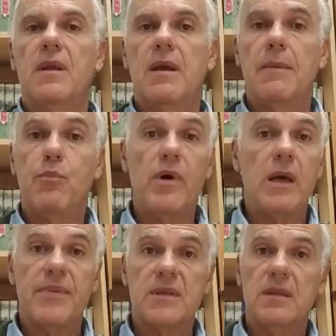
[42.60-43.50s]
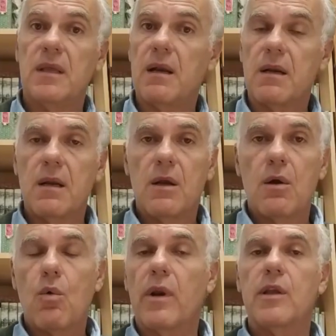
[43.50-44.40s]
que pueda presentar
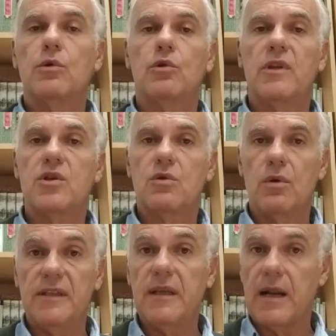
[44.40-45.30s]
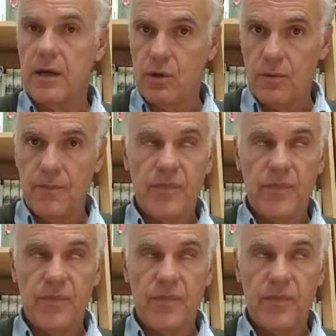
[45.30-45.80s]
cualquier otro texto literario,